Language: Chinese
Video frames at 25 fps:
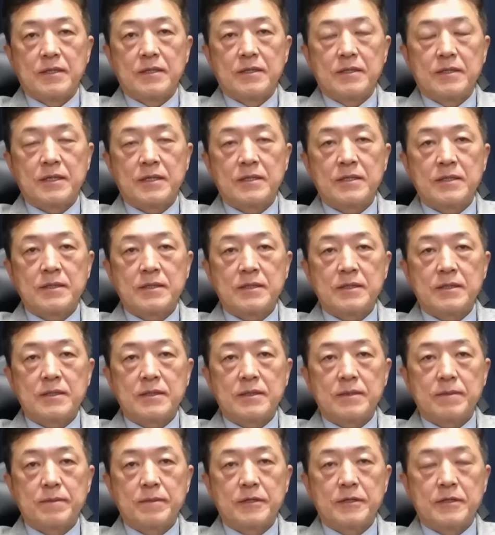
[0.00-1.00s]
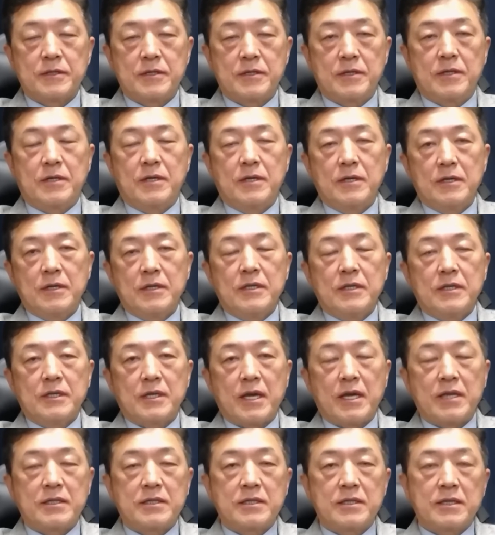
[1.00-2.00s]
金是，
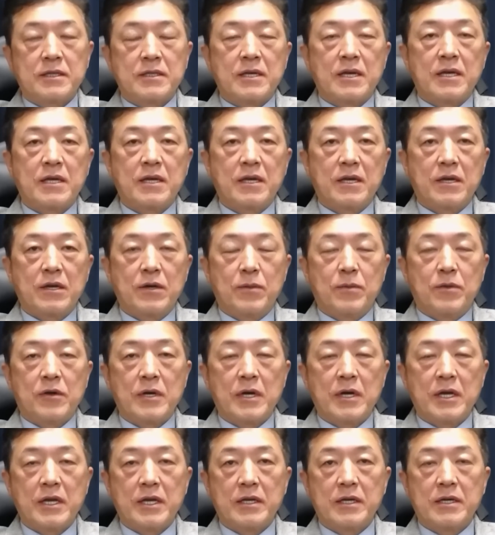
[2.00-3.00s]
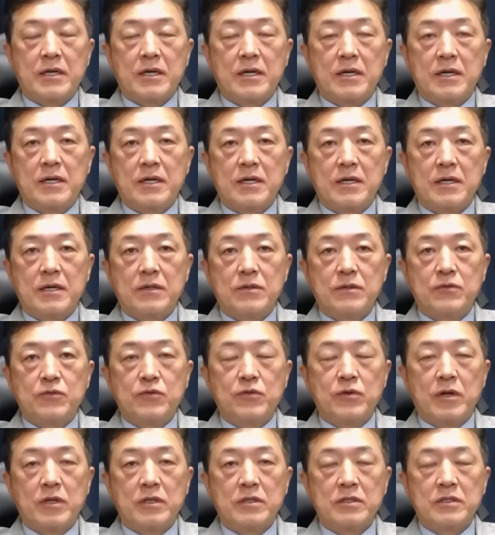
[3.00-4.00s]
呃，现在我们看一个无
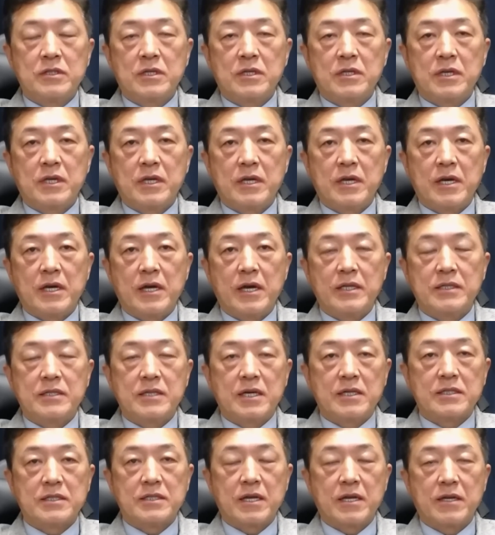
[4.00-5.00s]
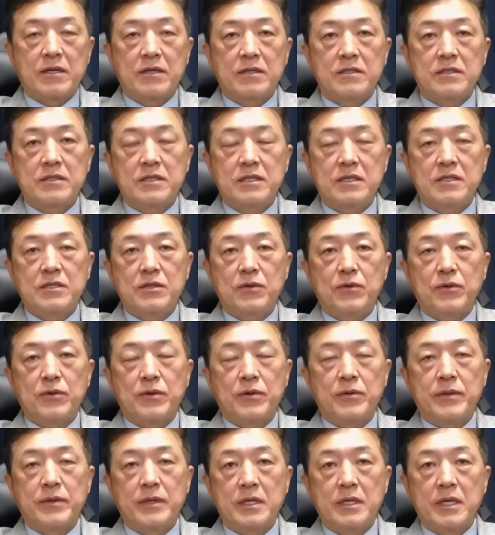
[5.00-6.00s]
人机，还加上一个气球的
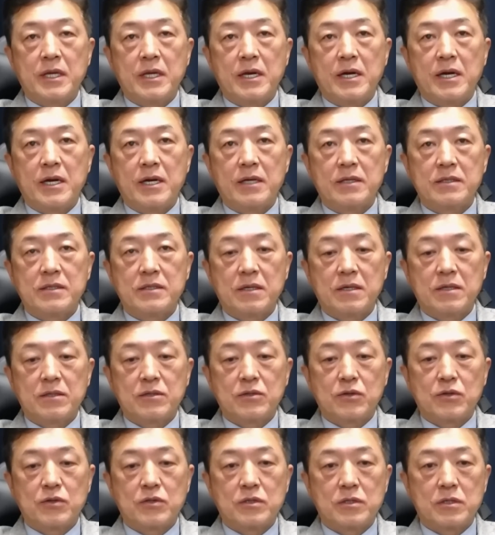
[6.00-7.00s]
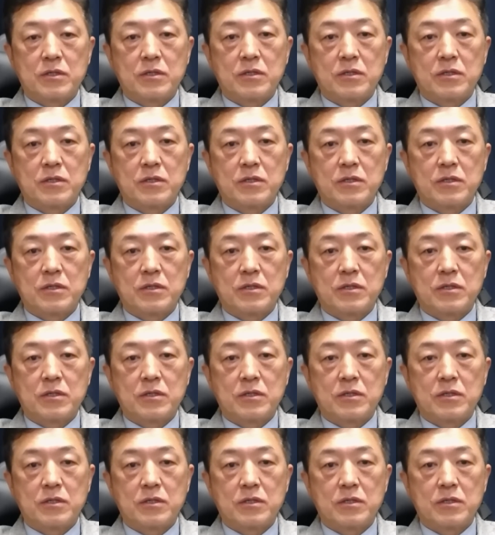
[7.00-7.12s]
问题啊。是。这个就是，